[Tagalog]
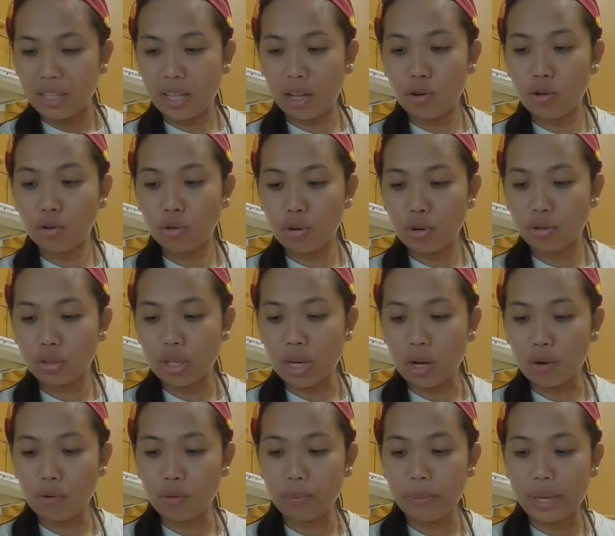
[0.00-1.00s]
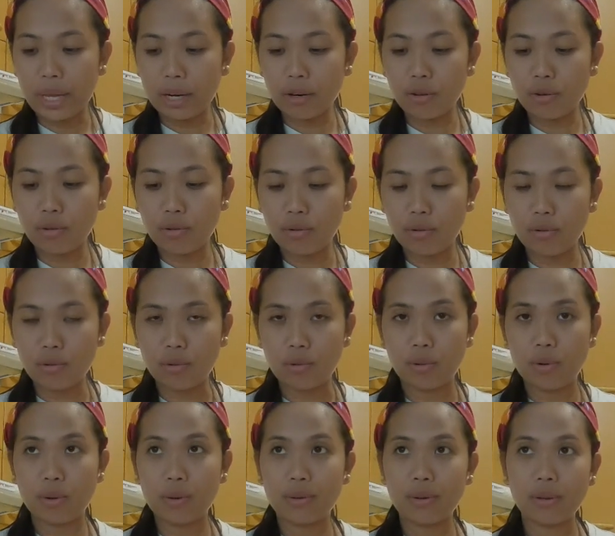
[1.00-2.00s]
tinanong ko siya kung merong
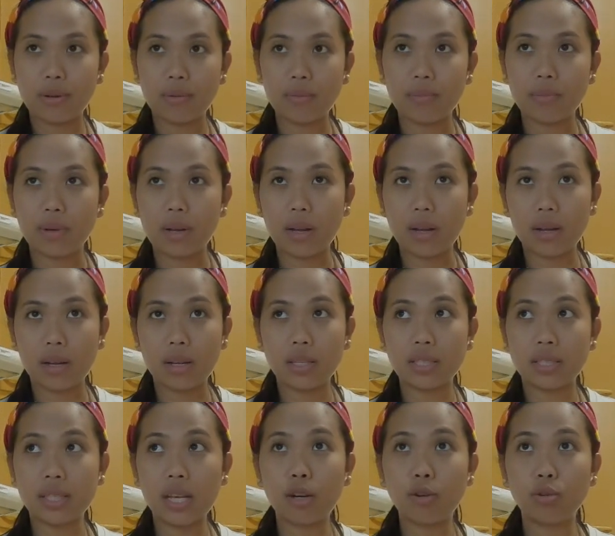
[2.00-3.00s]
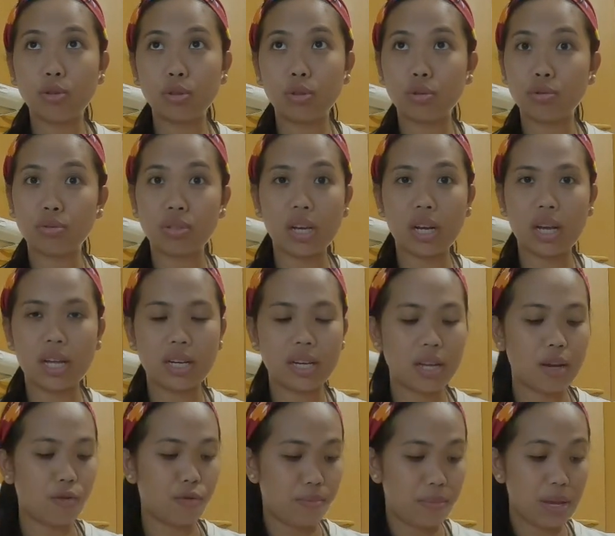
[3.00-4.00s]
uh, sago dun sa
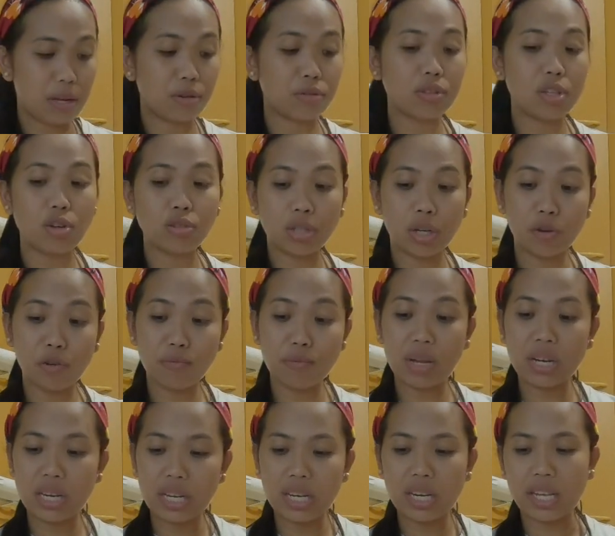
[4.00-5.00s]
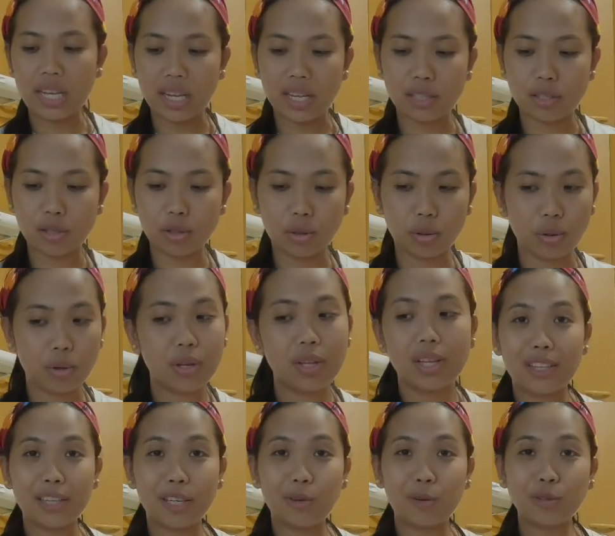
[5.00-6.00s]
kanya o meron daw siya yung maliliit. So,
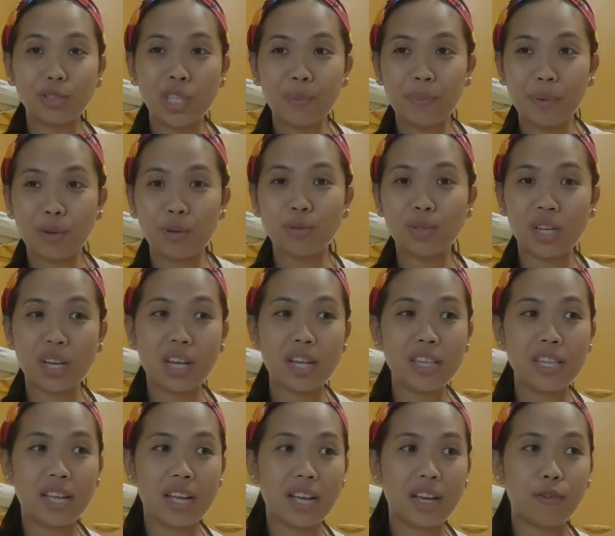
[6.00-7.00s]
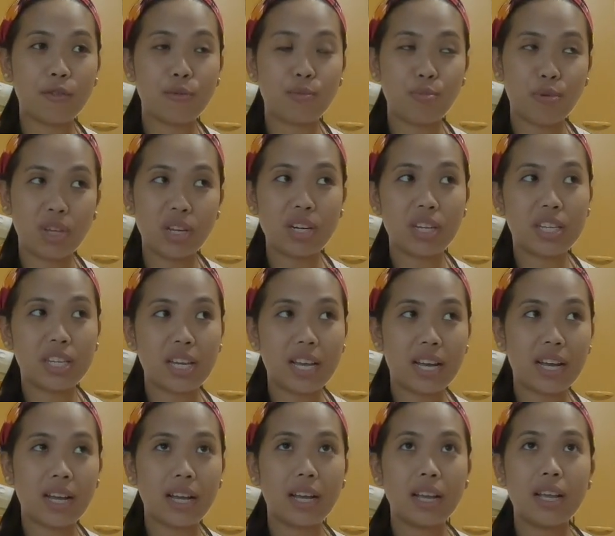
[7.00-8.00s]
nakiusap ako sa kanya kung pwede
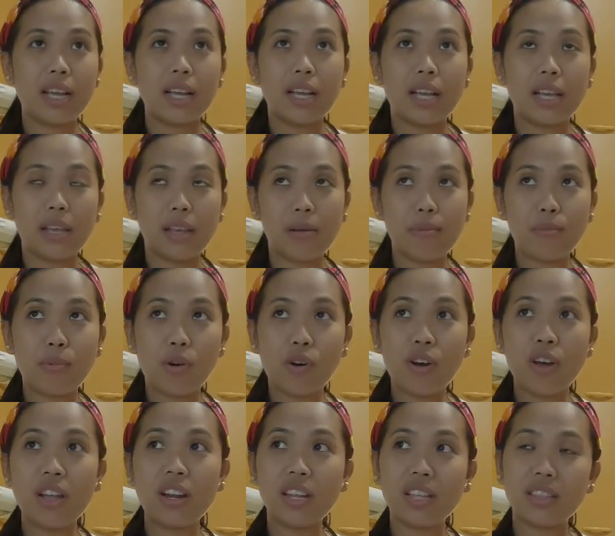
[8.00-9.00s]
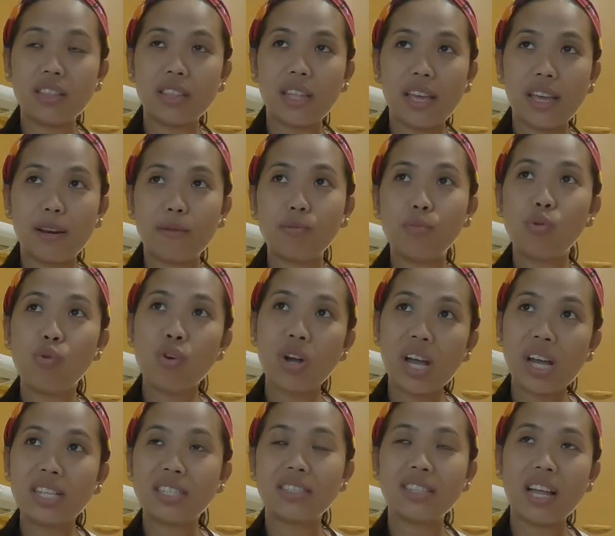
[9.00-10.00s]
niya i-boil and then
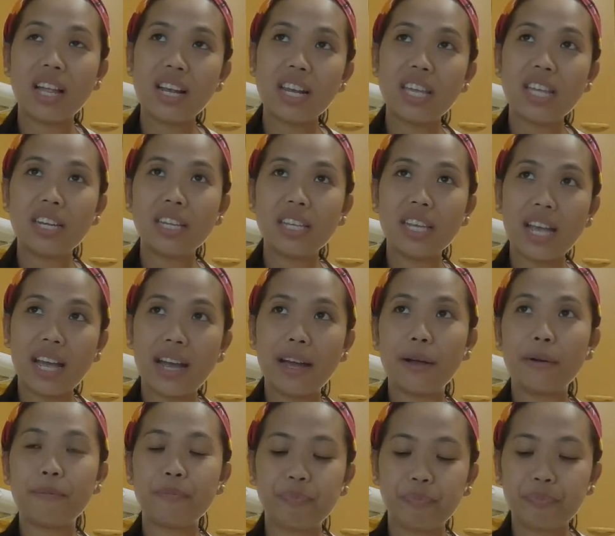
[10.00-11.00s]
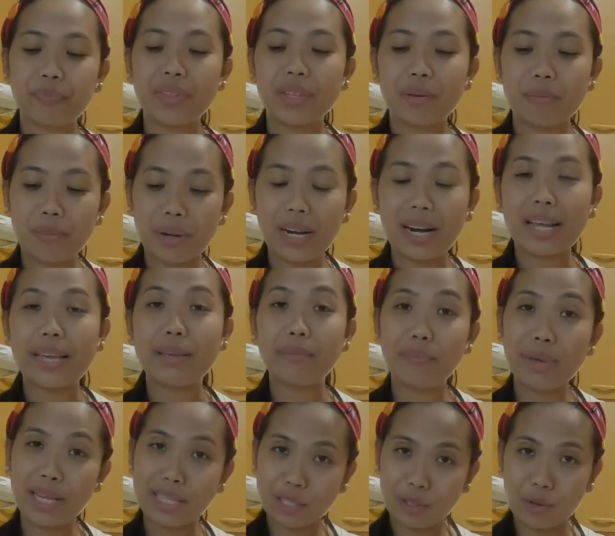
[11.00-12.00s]
bukas dalhin niya para
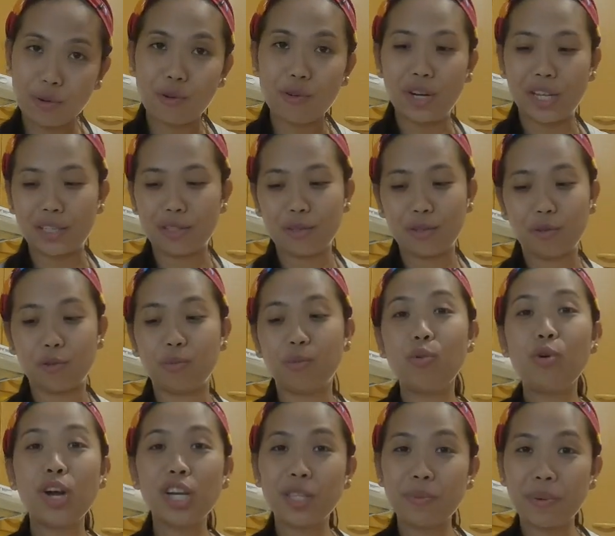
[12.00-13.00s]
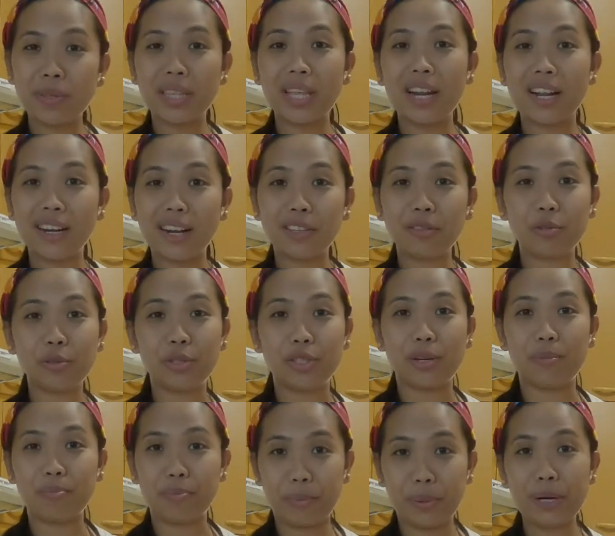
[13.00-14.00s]
i-mix ko ulit. So, bukas pa talaga to
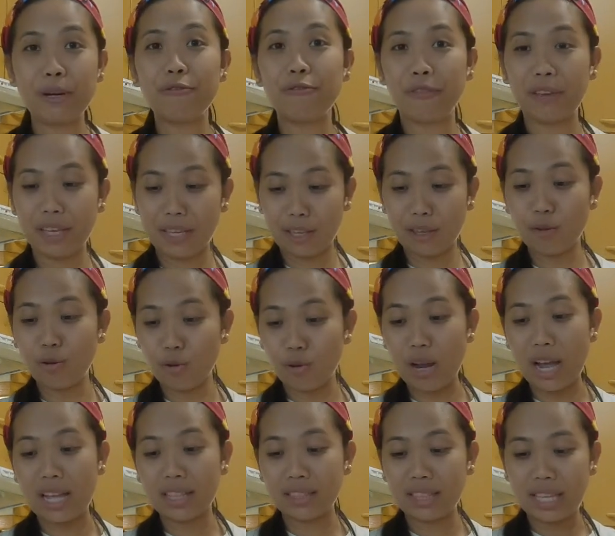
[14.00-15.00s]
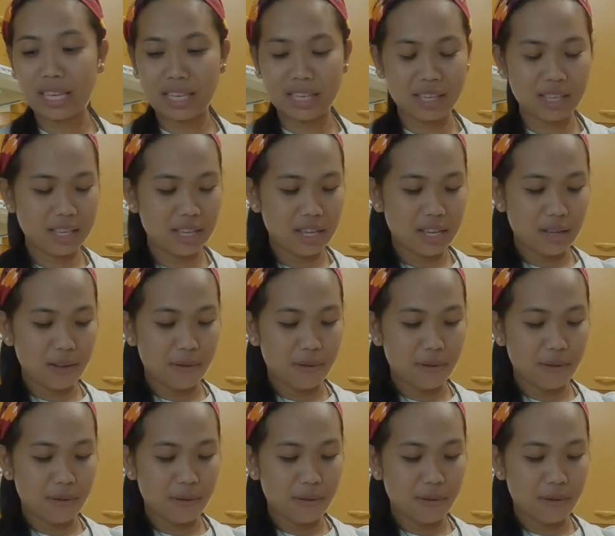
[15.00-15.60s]
siya. Perfect yung ating